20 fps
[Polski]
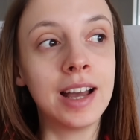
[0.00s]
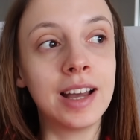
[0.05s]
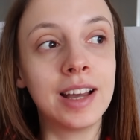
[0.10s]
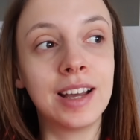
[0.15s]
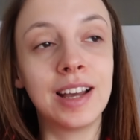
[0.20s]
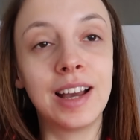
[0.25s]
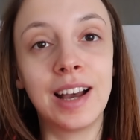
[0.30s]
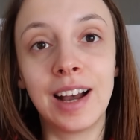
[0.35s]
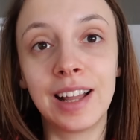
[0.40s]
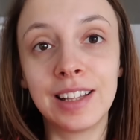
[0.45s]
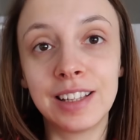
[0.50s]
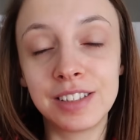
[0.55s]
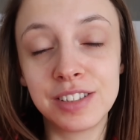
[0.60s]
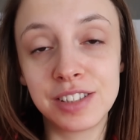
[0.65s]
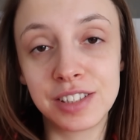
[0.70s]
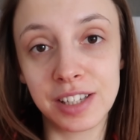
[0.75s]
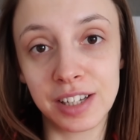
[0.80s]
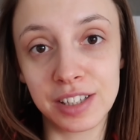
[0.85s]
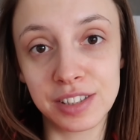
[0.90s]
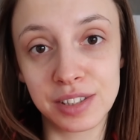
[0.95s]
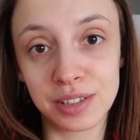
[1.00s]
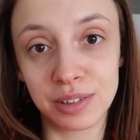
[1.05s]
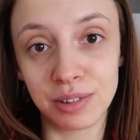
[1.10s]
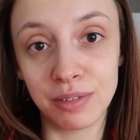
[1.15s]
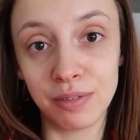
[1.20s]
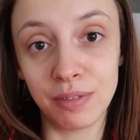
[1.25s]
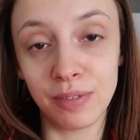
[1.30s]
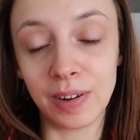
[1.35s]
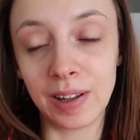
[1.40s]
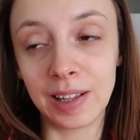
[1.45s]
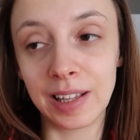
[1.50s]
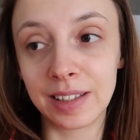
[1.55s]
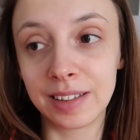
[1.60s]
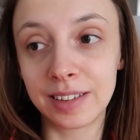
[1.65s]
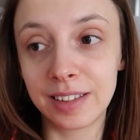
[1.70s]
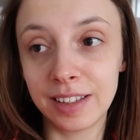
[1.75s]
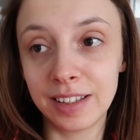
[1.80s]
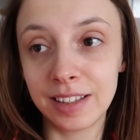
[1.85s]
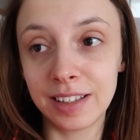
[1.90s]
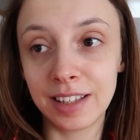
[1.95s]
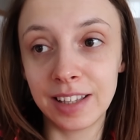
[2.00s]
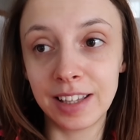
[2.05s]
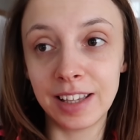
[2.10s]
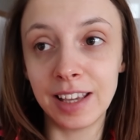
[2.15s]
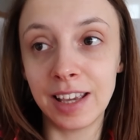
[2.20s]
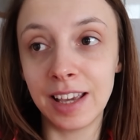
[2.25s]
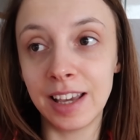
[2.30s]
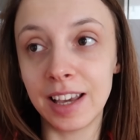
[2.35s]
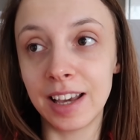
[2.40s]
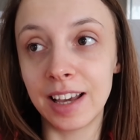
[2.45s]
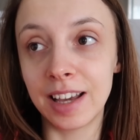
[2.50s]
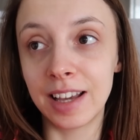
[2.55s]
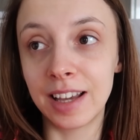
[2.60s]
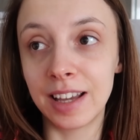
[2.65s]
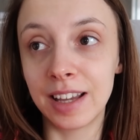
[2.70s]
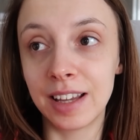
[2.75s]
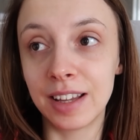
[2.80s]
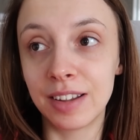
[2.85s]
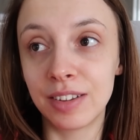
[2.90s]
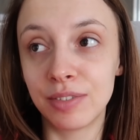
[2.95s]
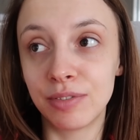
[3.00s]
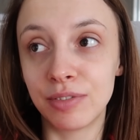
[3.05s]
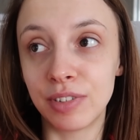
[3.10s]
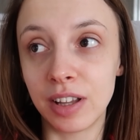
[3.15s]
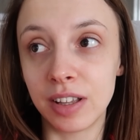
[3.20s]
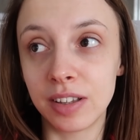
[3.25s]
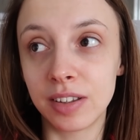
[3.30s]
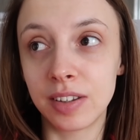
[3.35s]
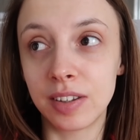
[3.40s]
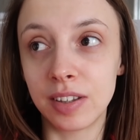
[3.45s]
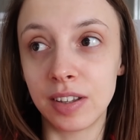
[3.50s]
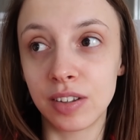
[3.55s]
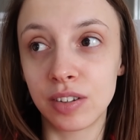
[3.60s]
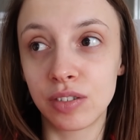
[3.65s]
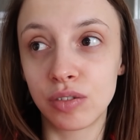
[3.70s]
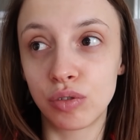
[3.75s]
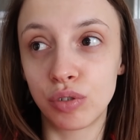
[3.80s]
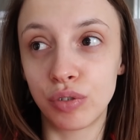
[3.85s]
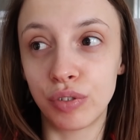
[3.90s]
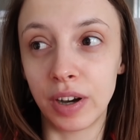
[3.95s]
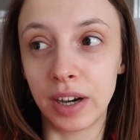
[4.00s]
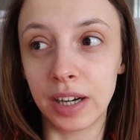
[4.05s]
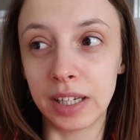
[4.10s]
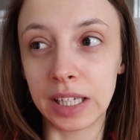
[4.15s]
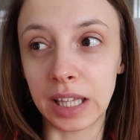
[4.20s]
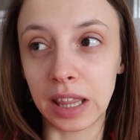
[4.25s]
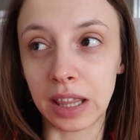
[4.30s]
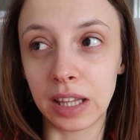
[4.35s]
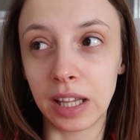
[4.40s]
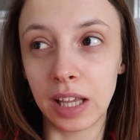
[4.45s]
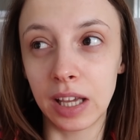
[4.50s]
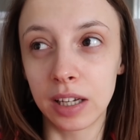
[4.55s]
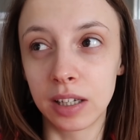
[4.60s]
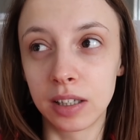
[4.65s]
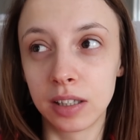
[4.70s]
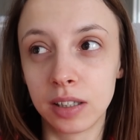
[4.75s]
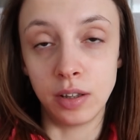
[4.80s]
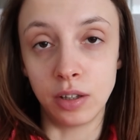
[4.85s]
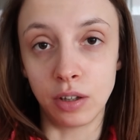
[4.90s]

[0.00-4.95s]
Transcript: E, ale dzisiaj są walentynki, e, więc jest czwartek.